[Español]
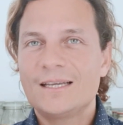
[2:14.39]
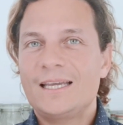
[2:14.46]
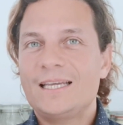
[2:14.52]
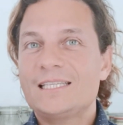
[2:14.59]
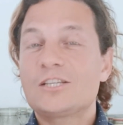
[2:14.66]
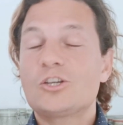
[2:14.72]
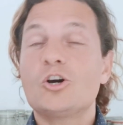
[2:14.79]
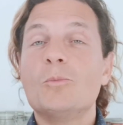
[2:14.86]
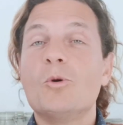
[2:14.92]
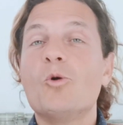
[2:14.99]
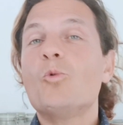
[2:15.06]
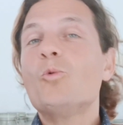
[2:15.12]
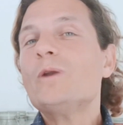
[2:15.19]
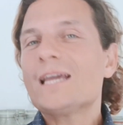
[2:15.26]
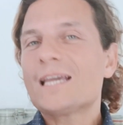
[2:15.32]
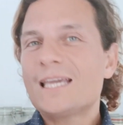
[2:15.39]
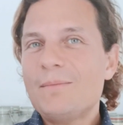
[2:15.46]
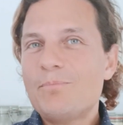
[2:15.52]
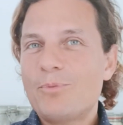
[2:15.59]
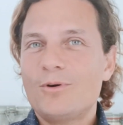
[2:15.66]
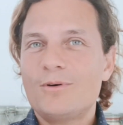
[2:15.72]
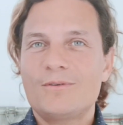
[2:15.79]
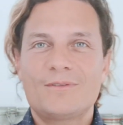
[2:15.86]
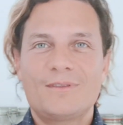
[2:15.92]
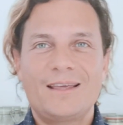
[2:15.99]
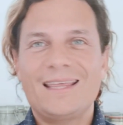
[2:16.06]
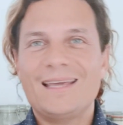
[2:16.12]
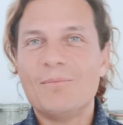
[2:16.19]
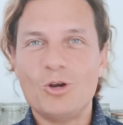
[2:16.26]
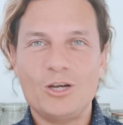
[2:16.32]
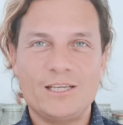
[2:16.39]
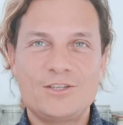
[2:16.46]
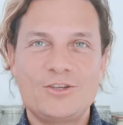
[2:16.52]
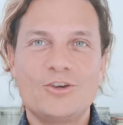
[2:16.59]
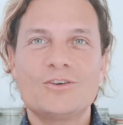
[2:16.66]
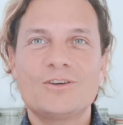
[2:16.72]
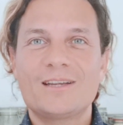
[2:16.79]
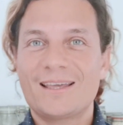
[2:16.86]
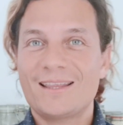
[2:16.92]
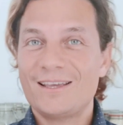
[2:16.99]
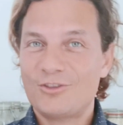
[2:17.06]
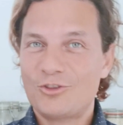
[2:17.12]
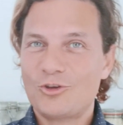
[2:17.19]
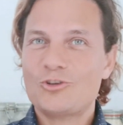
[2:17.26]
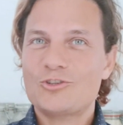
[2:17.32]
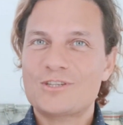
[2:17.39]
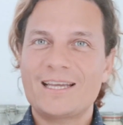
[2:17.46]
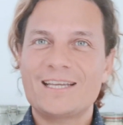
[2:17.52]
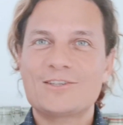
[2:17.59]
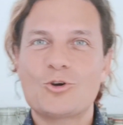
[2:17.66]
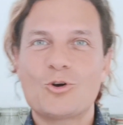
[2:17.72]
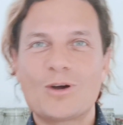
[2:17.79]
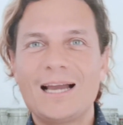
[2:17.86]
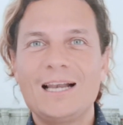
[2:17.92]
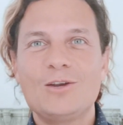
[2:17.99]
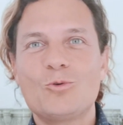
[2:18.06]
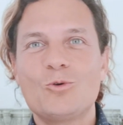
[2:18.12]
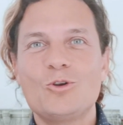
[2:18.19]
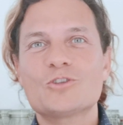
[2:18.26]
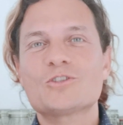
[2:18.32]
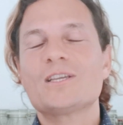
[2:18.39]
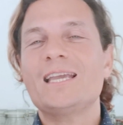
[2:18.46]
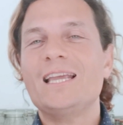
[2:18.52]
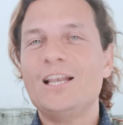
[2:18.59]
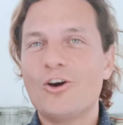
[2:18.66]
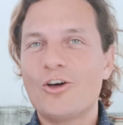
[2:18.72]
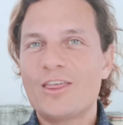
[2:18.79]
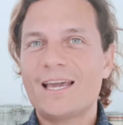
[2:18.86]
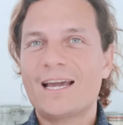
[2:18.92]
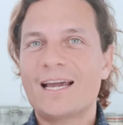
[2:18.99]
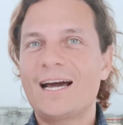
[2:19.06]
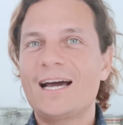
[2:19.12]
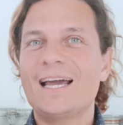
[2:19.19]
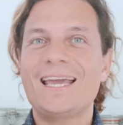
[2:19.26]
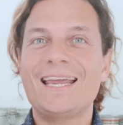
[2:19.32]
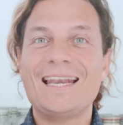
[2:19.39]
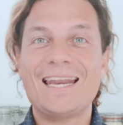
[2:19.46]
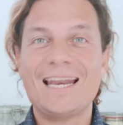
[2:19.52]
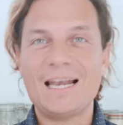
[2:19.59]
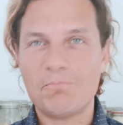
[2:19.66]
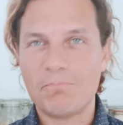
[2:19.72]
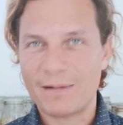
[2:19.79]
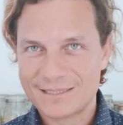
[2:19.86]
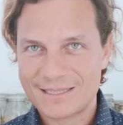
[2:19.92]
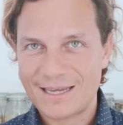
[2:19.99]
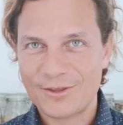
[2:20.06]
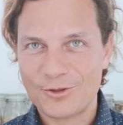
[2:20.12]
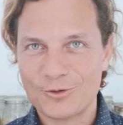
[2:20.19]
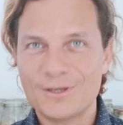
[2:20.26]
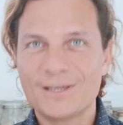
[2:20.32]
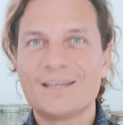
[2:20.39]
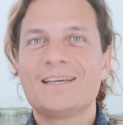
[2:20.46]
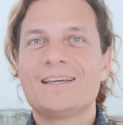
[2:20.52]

Es como un equipo de demolición que destroza esos cálculos y los deja en el pasado.